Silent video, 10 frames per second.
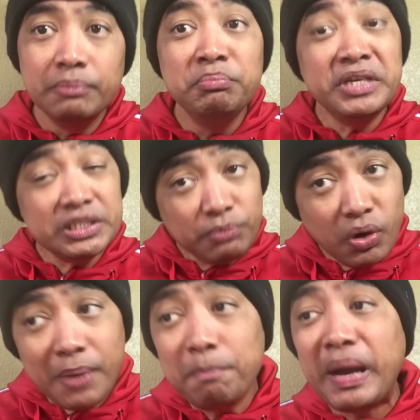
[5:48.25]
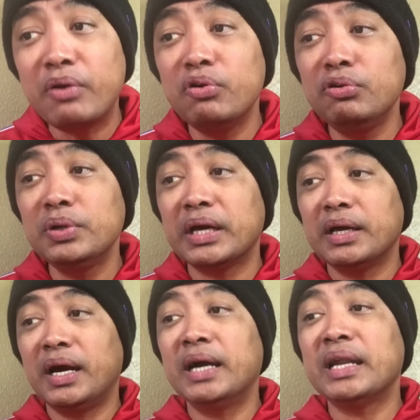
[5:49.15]
Mismo ang Pangulo na
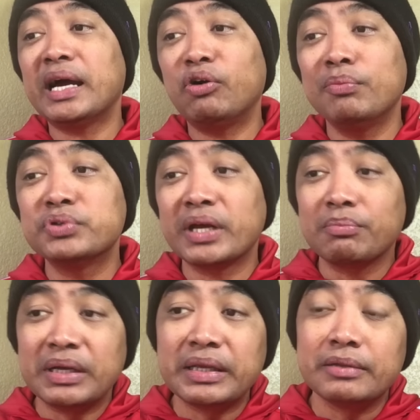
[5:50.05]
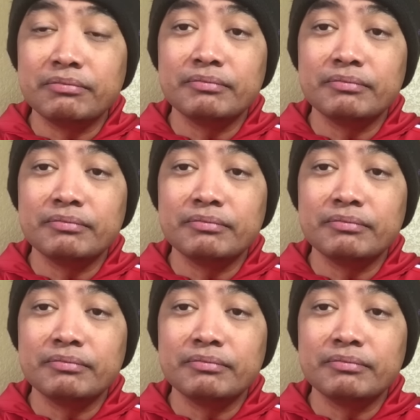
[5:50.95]
ang naka nakaobserba niyan.